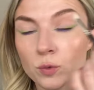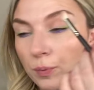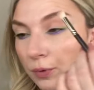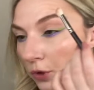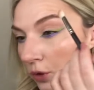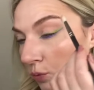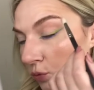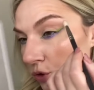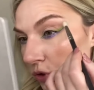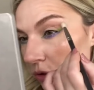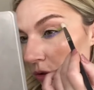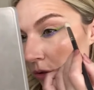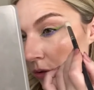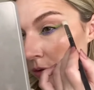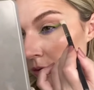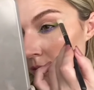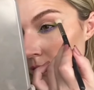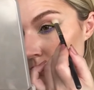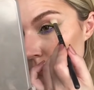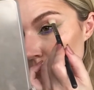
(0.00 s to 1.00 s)
потому
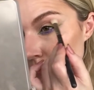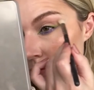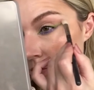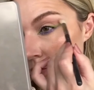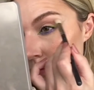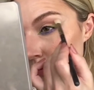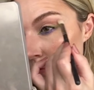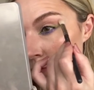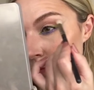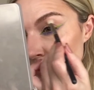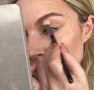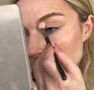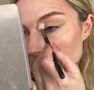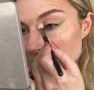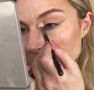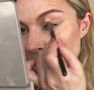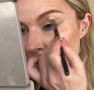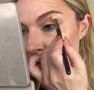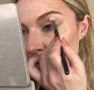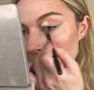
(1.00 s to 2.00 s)
что у
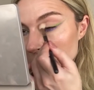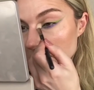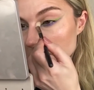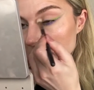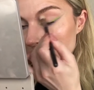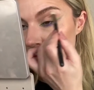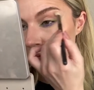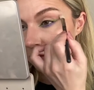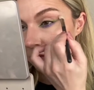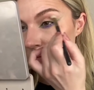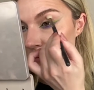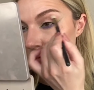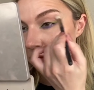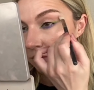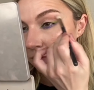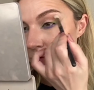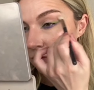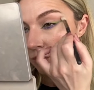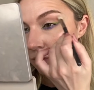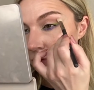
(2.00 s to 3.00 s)
меня
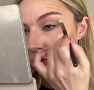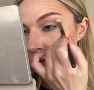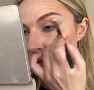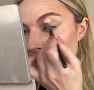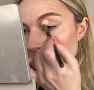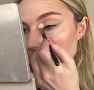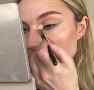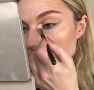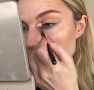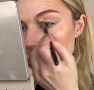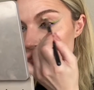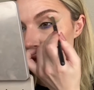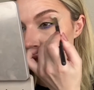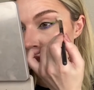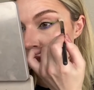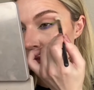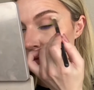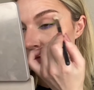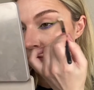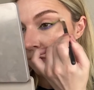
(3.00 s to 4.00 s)

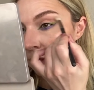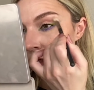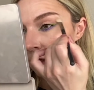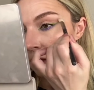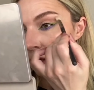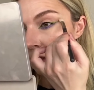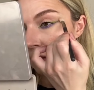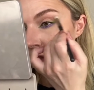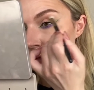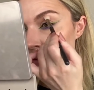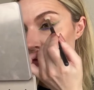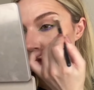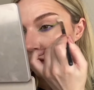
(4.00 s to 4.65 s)
нависшие века,